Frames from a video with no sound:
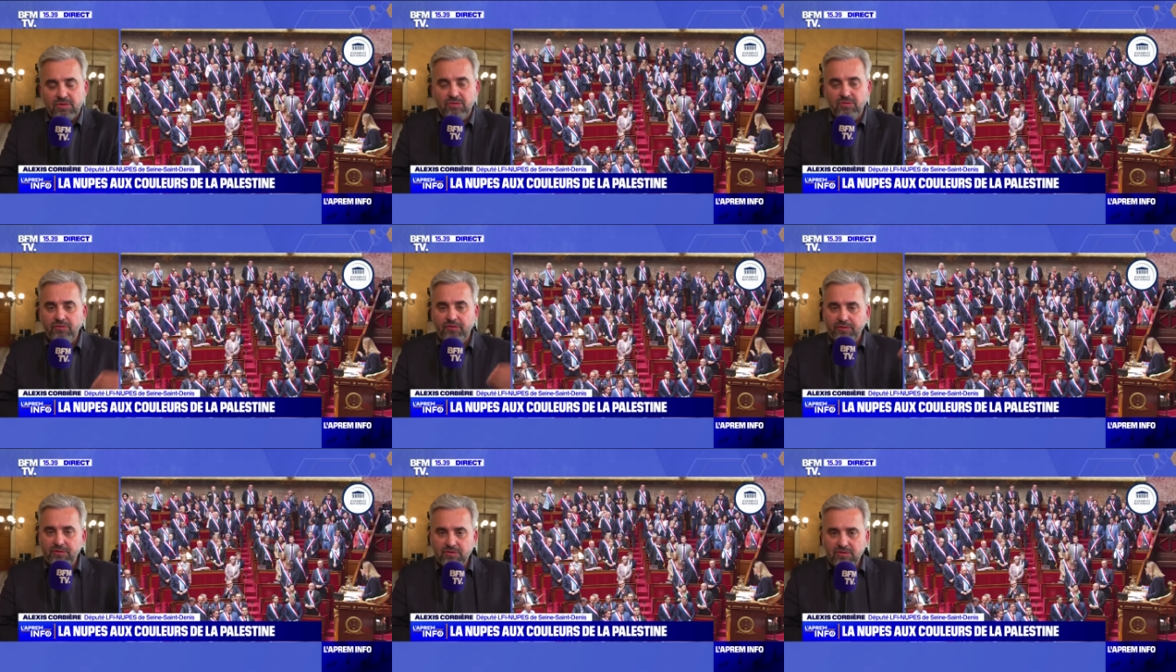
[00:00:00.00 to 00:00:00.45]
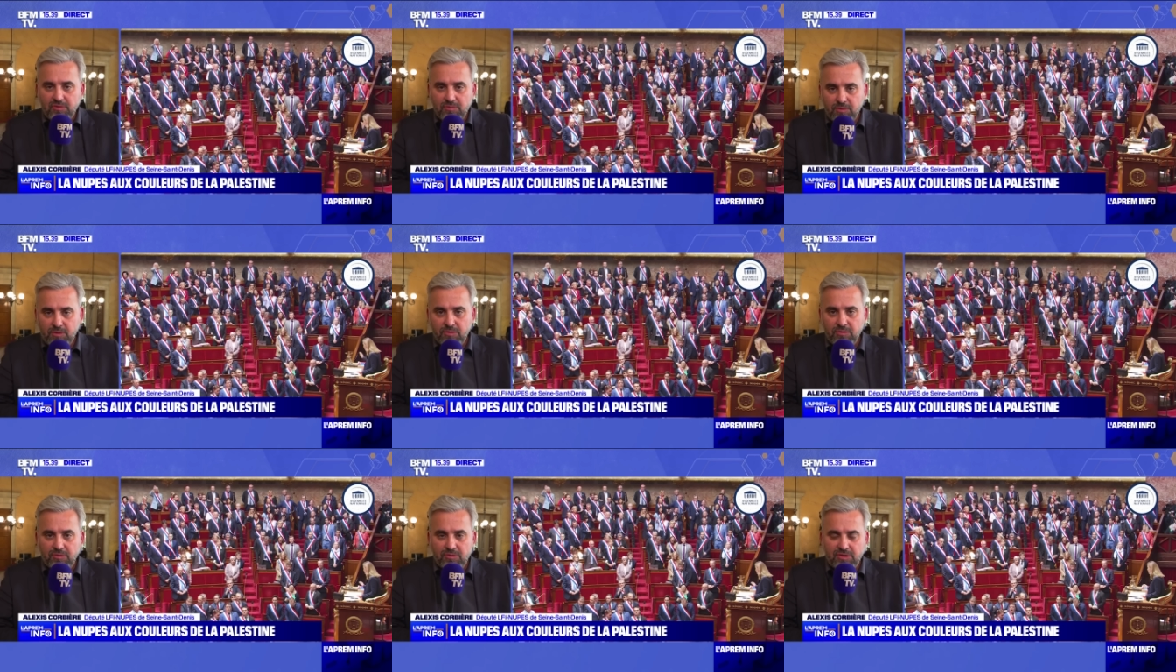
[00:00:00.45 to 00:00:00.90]
nous faisons une
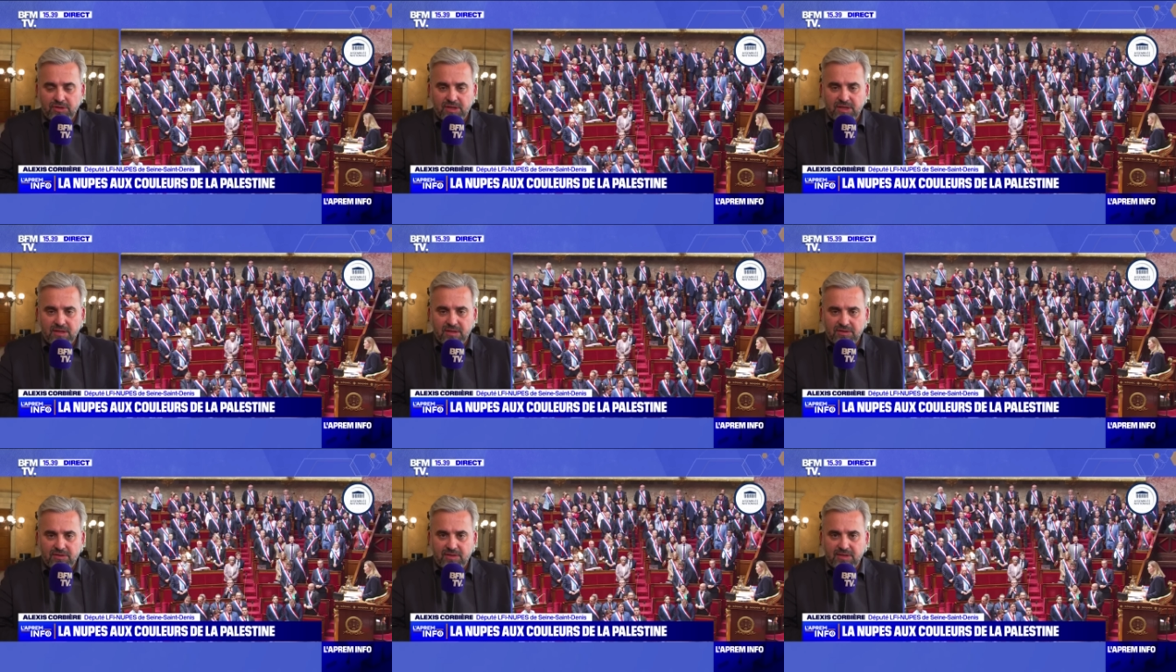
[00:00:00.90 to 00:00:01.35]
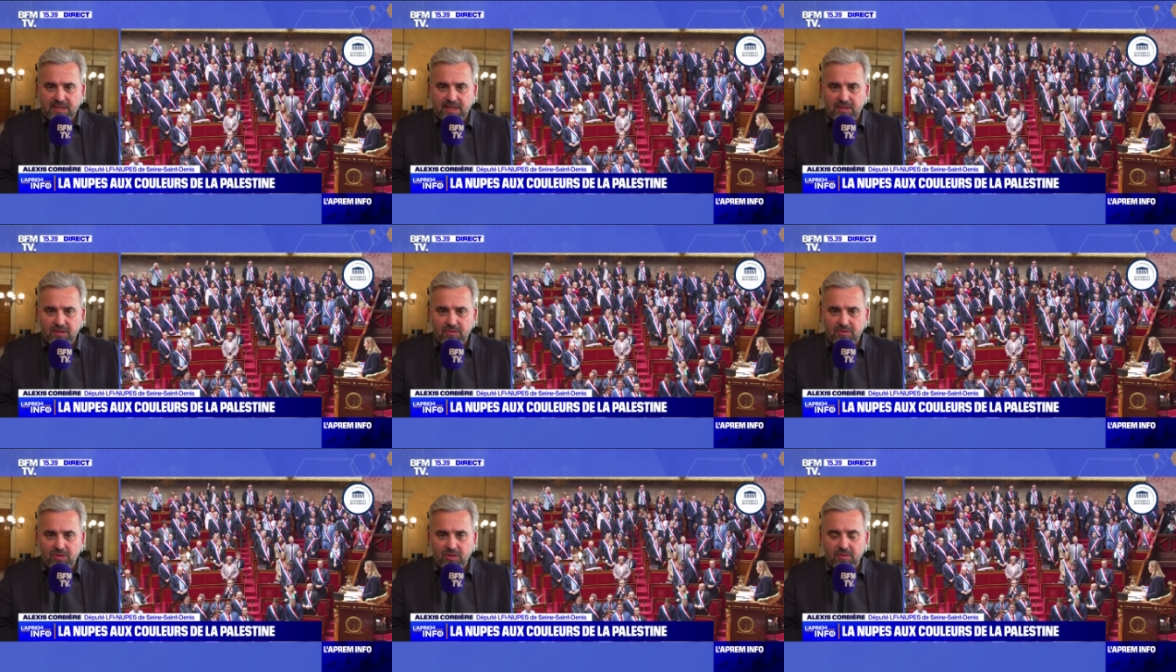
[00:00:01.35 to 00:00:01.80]
minute de silence le 7
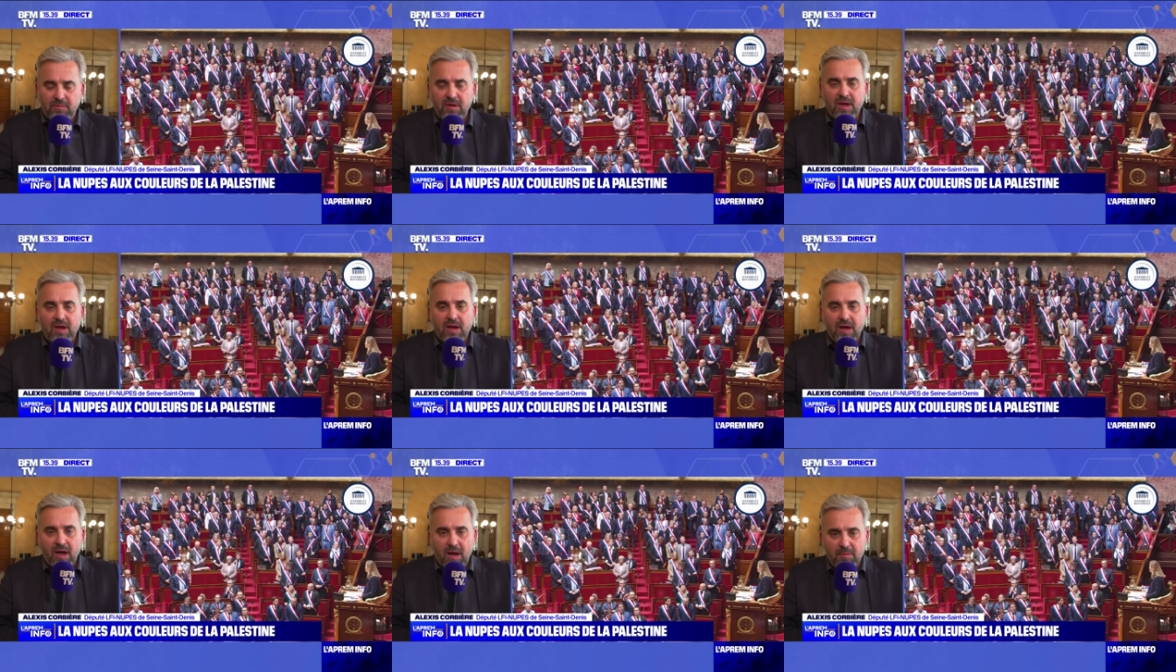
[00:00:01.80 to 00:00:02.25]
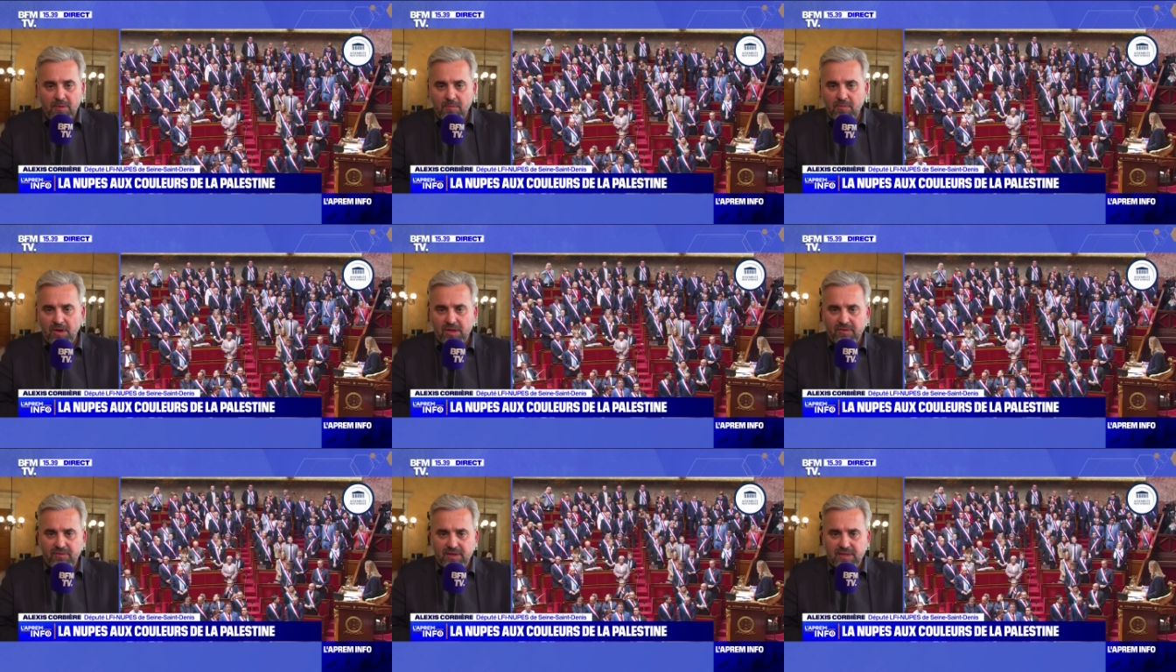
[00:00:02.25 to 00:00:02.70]
octobre en
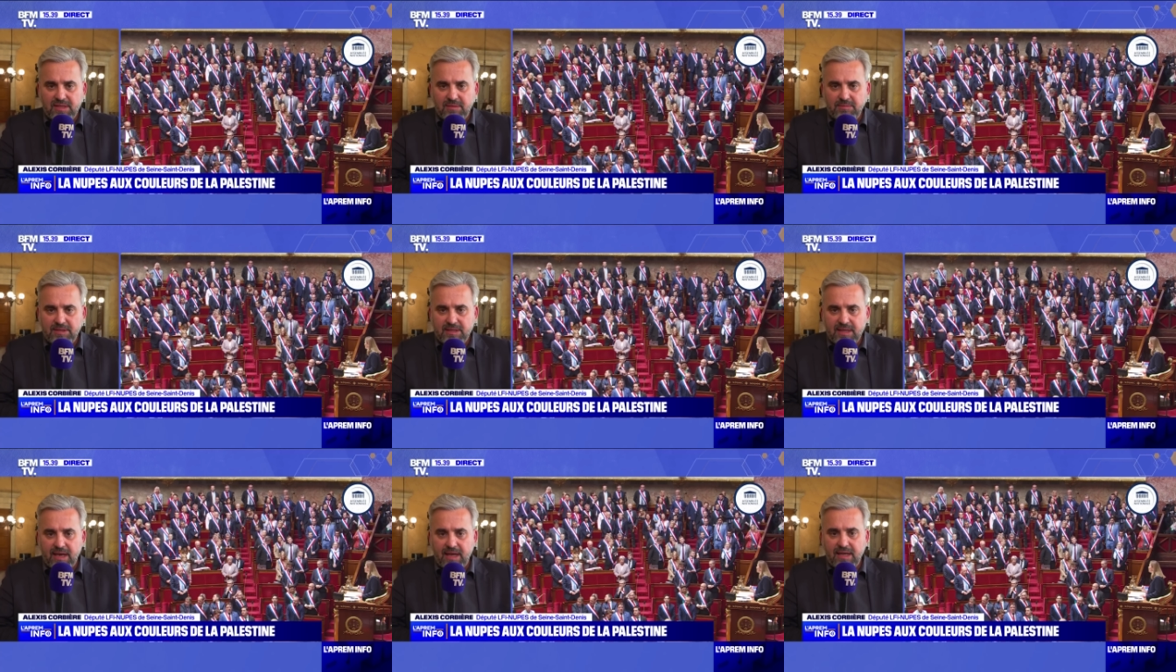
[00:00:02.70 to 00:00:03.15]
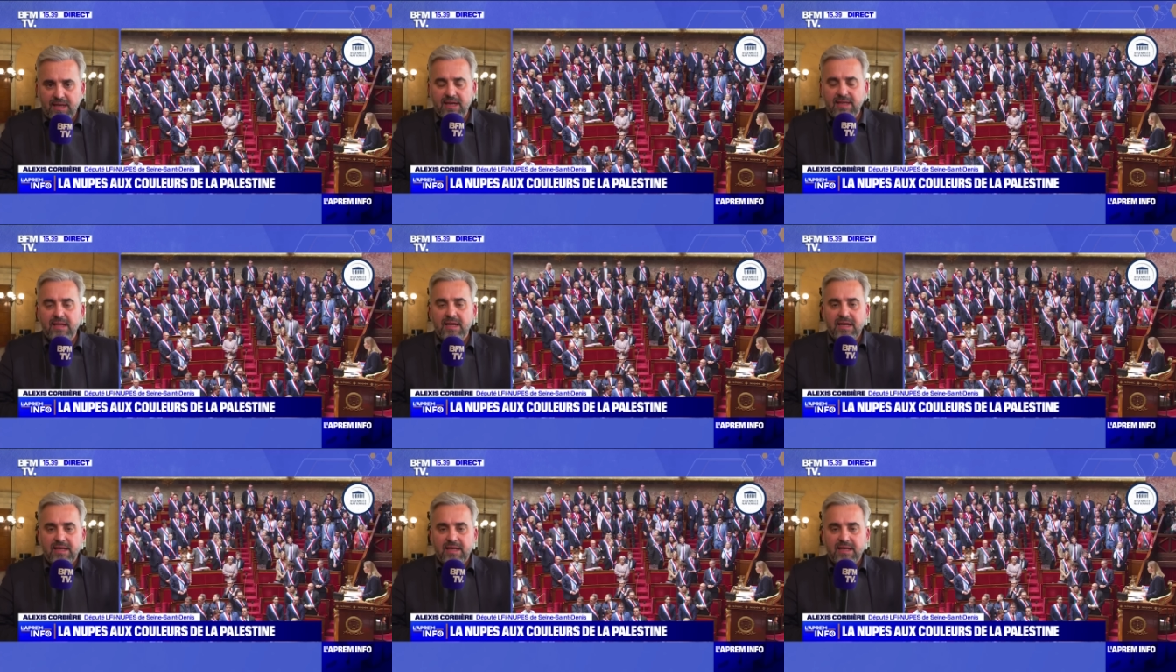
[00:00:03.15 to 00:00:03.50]
mémoire des victimes israéliennes,